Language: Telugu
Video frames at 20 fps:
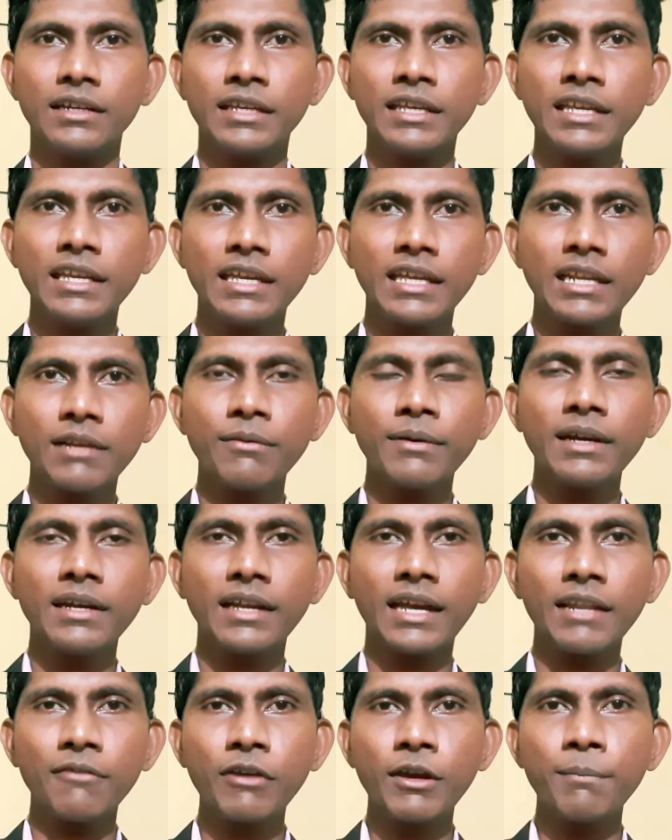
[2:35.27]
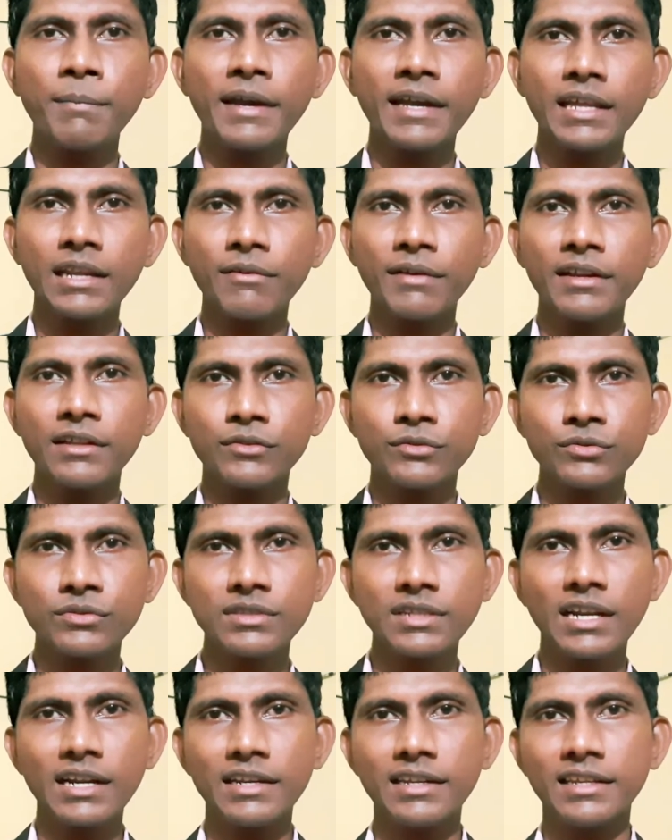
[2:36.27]
ఈ ఇరవై ఎనభై బై ఇరవై అనే
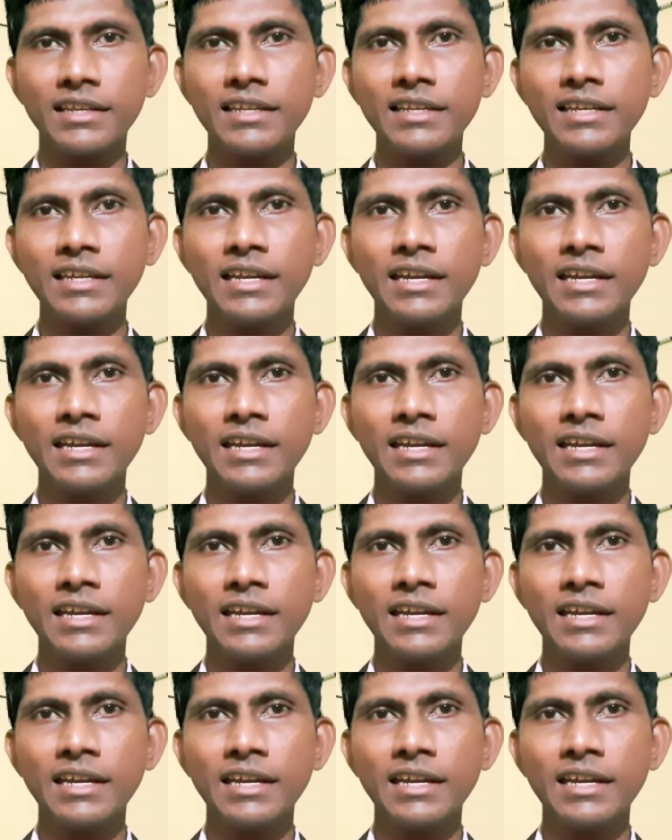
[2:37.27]
సూత్రాన్ని